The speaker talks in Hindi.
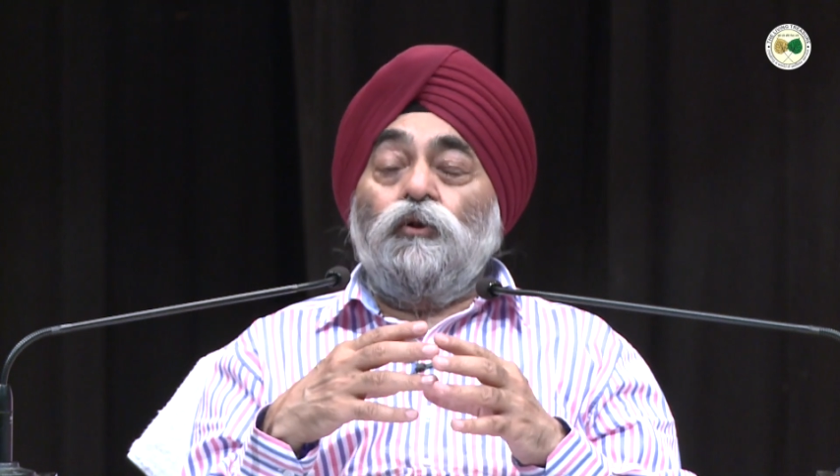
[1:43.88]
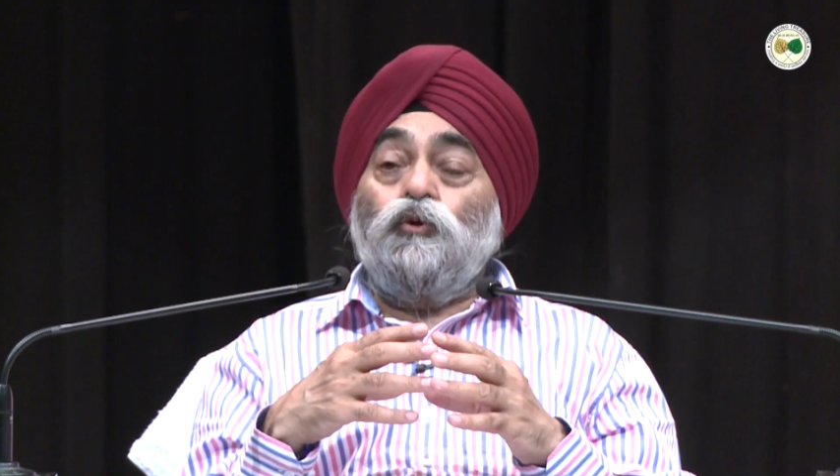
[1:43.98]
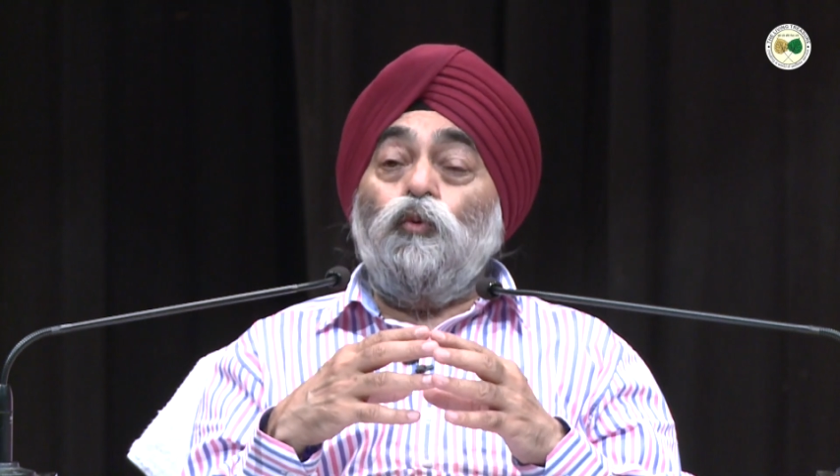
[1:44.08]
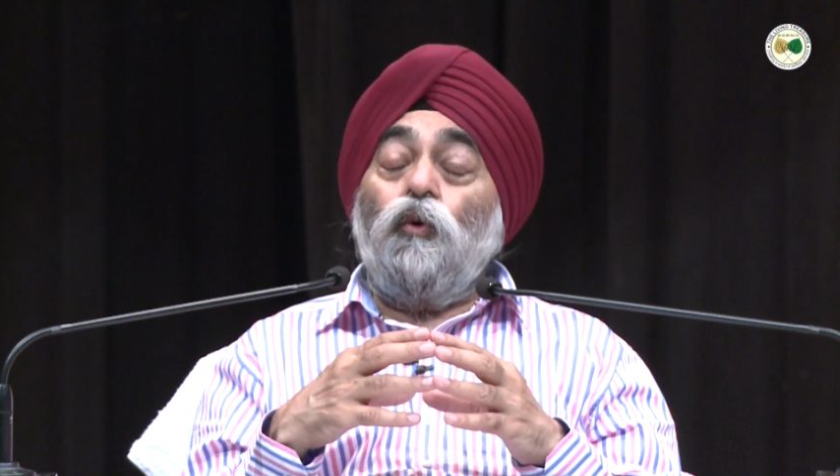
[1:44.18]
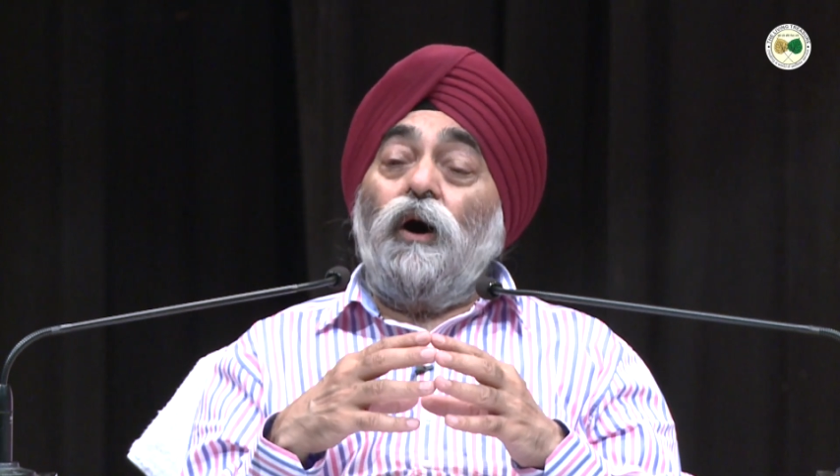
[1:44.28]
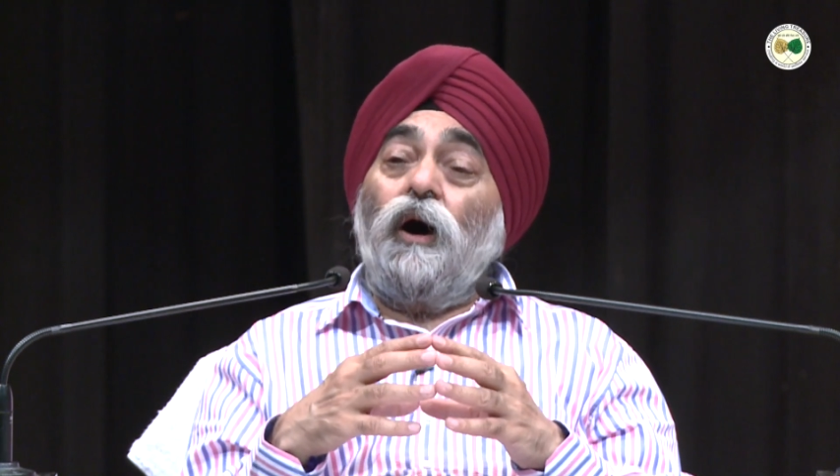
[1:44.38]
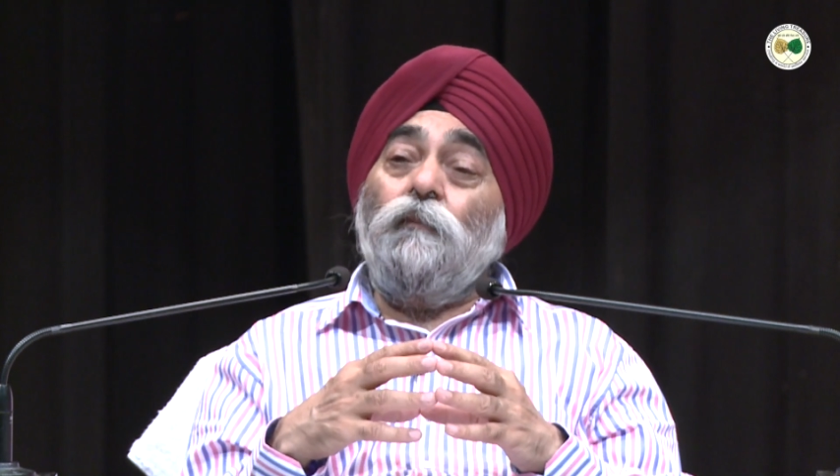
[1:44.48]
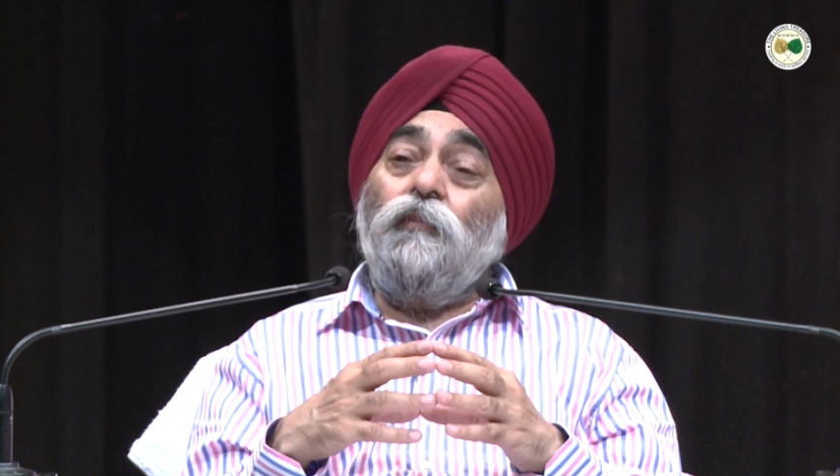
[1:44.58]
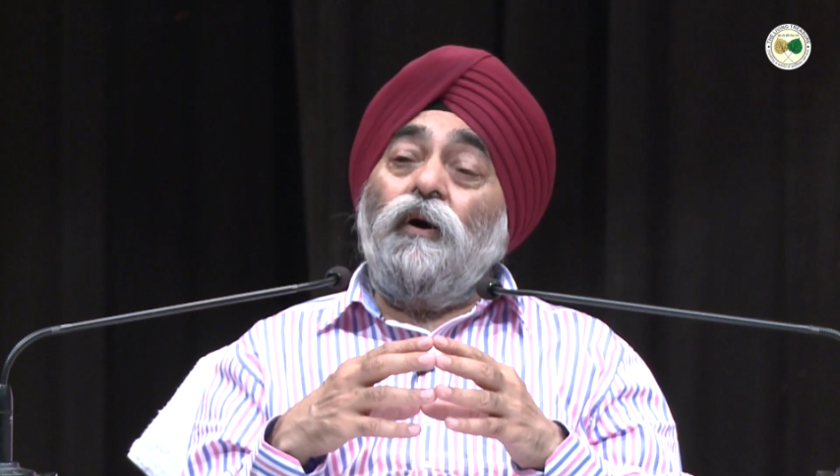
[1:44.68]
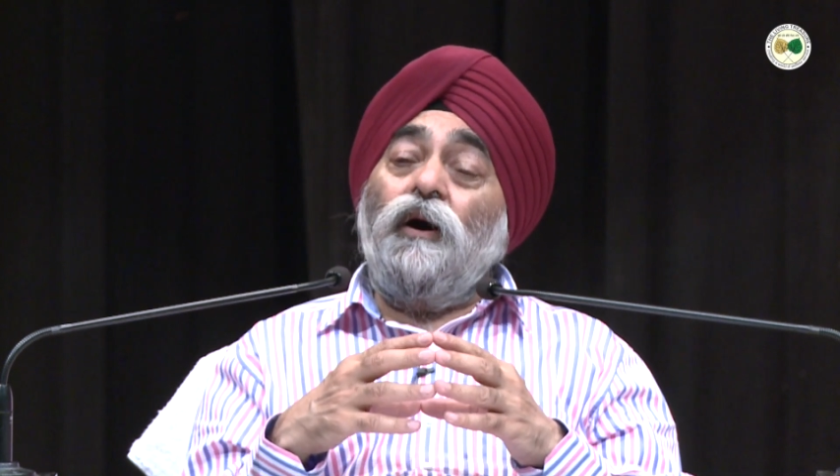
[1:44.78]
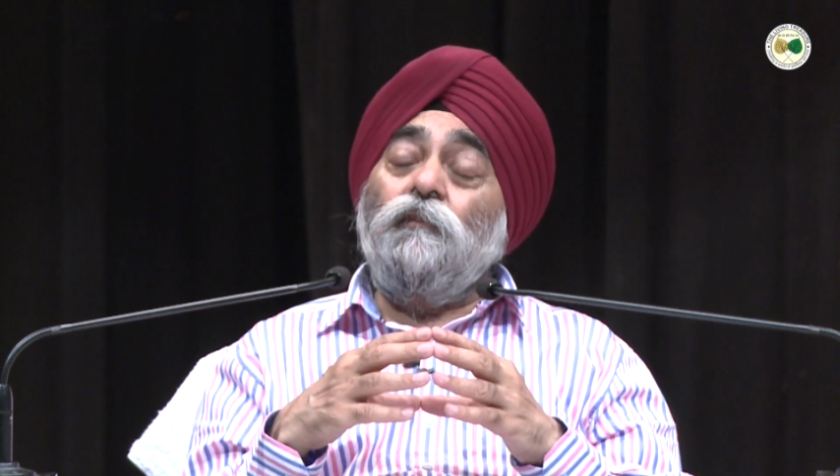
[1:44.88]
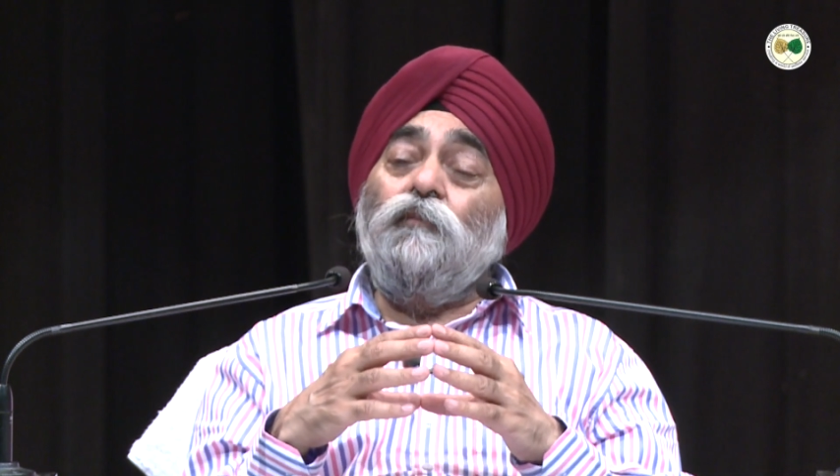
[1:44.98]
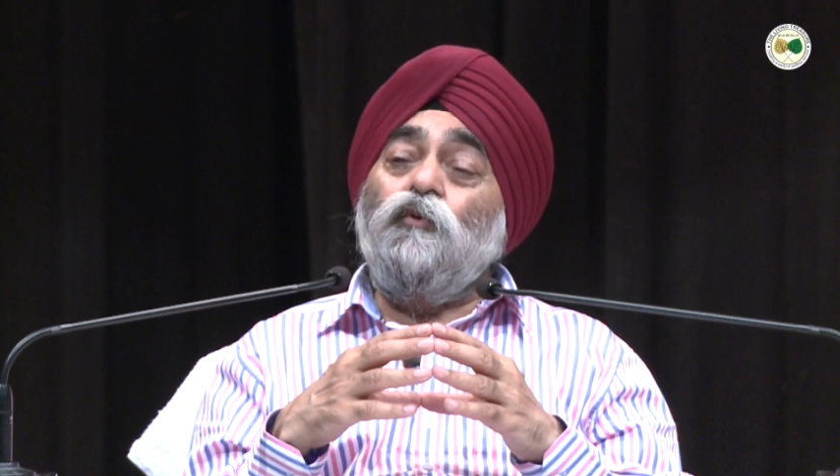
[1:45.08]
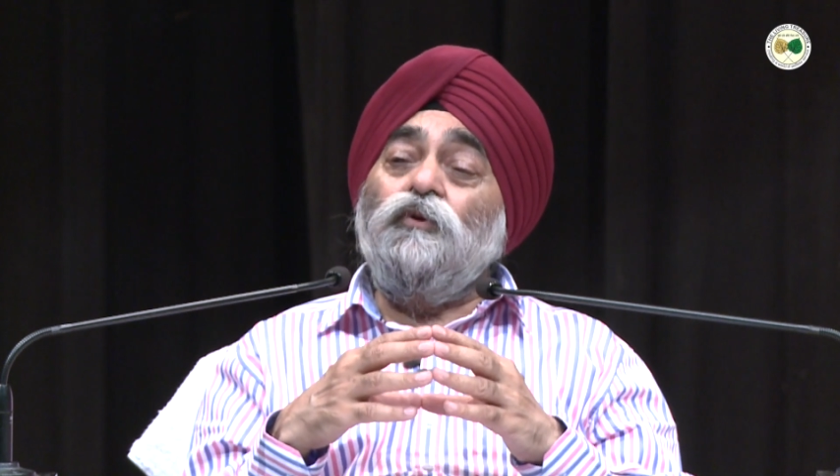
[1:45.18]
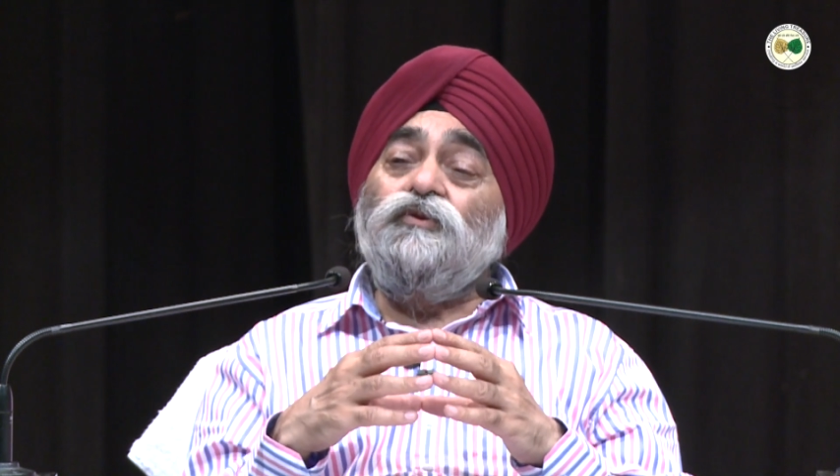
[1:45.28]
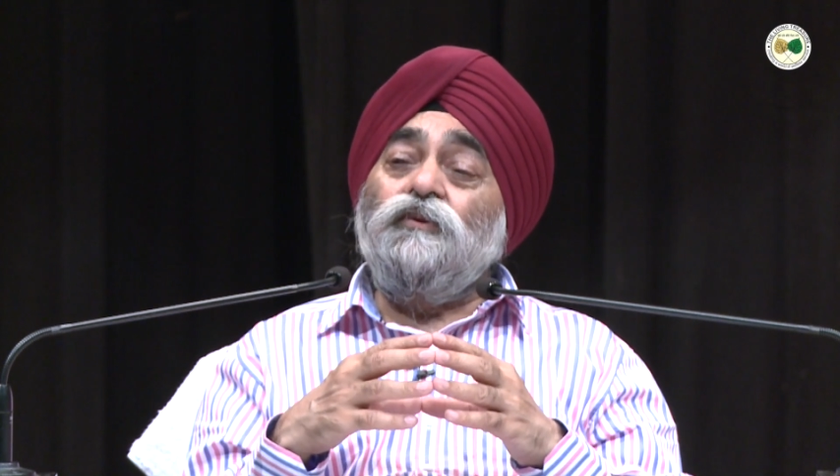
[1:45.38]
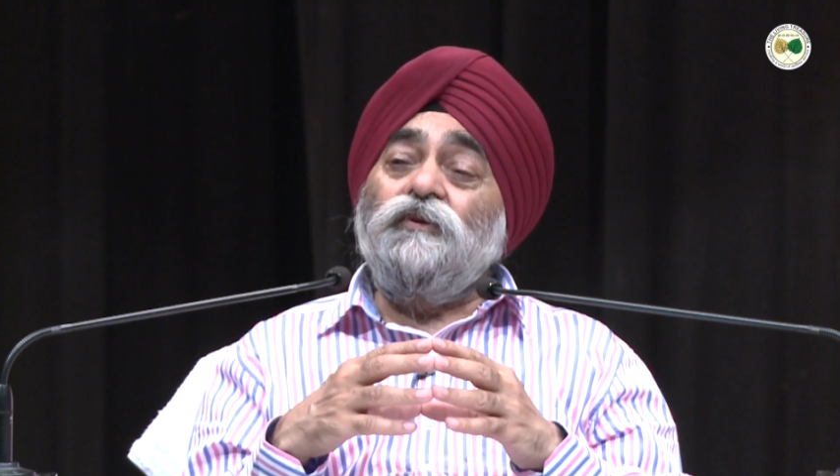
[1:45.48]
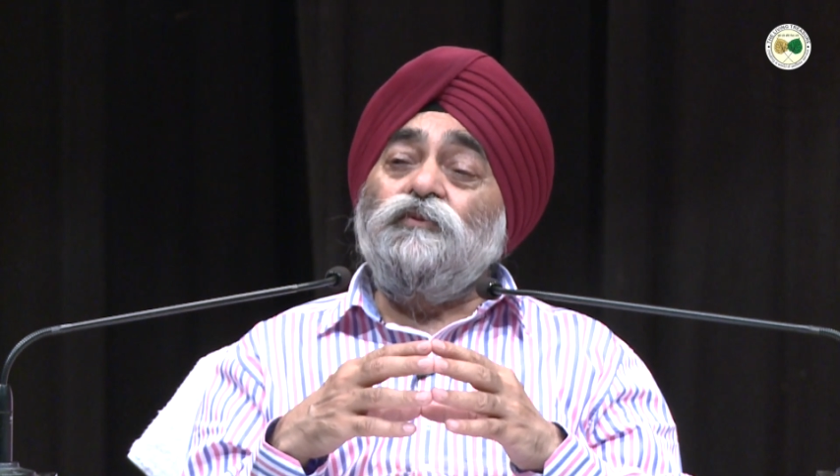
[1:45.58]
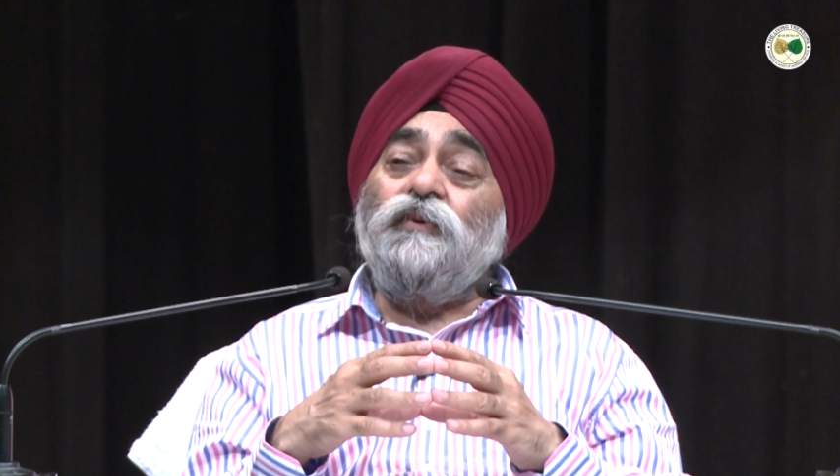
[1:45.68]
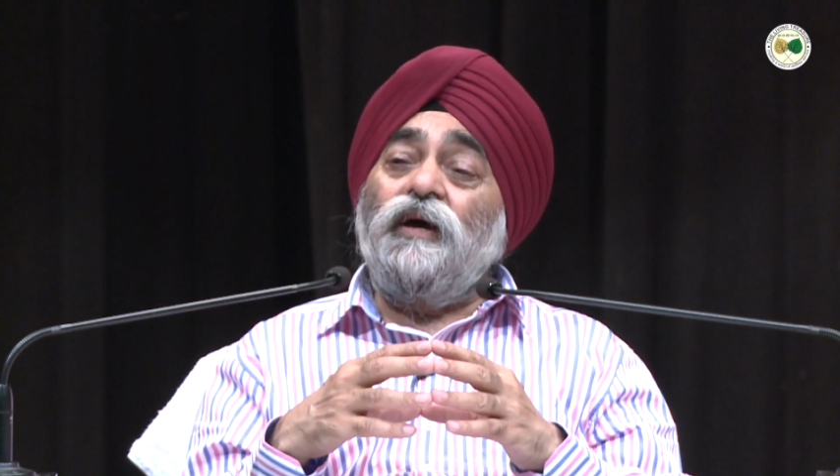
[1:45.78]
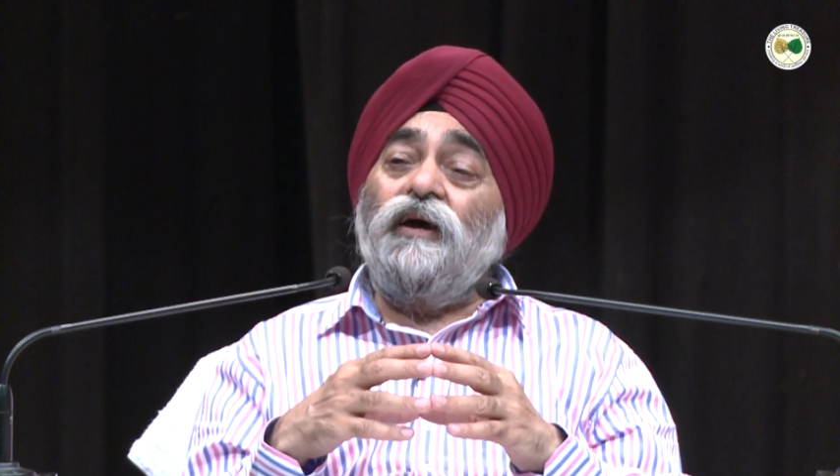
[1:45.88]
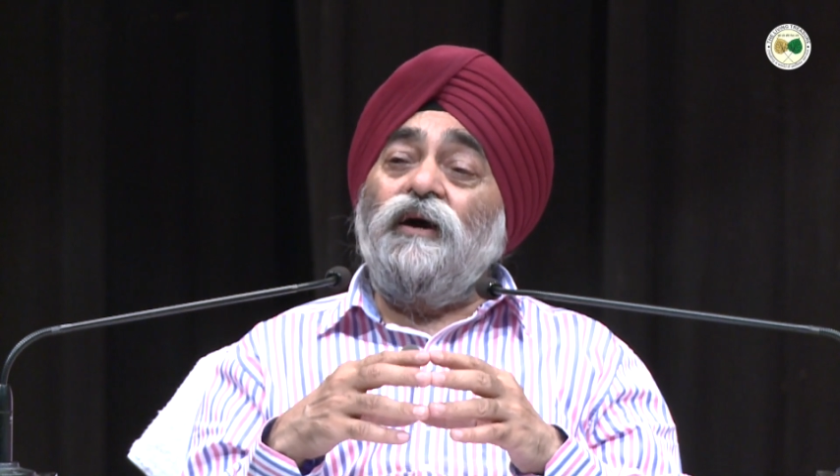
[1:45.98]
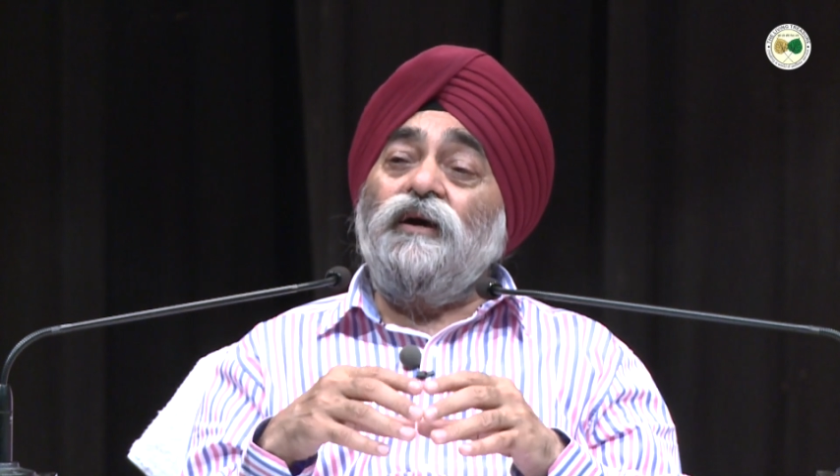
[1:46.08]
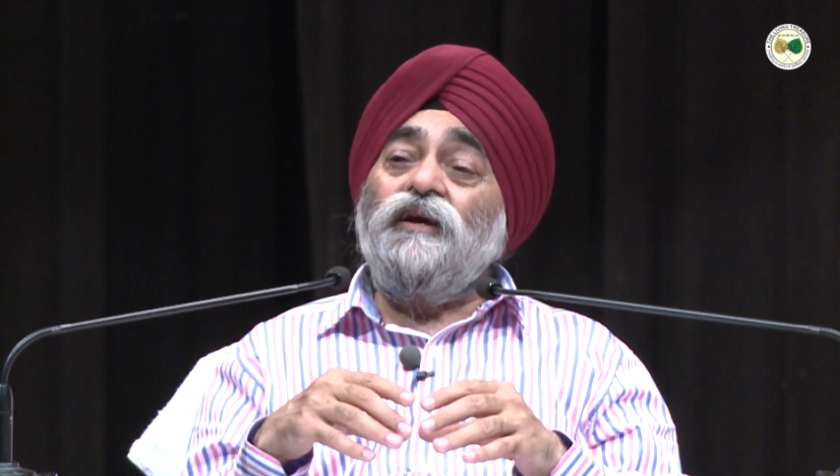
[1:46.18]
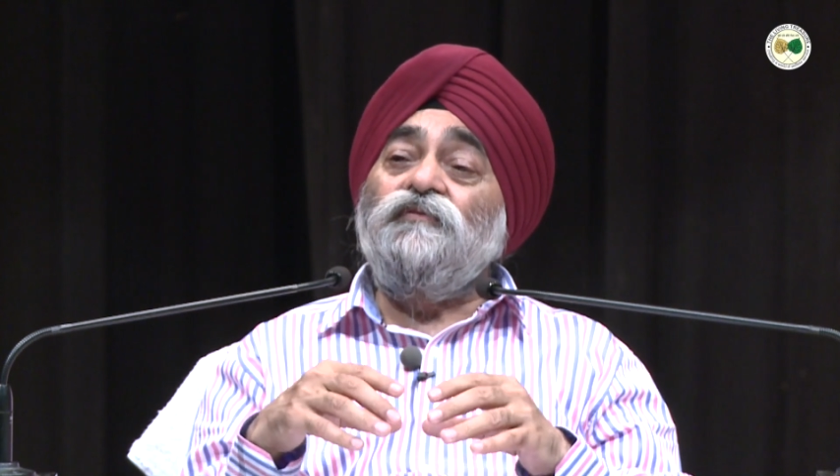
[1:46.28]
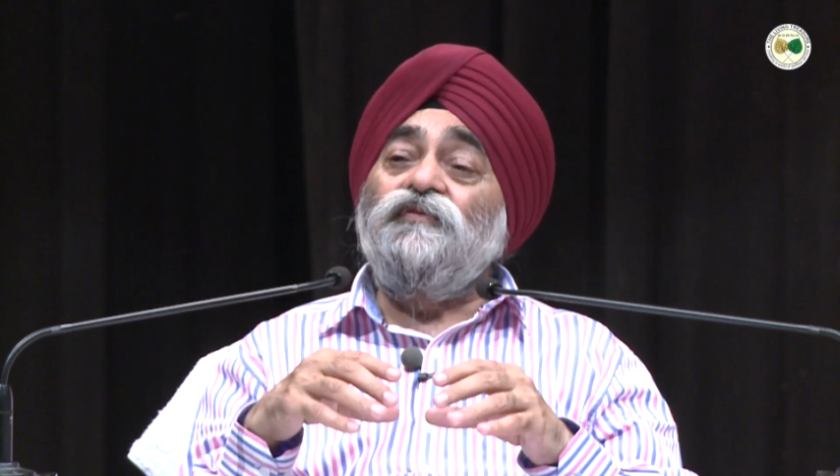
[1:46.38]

तो अब हमको समझ में आया कि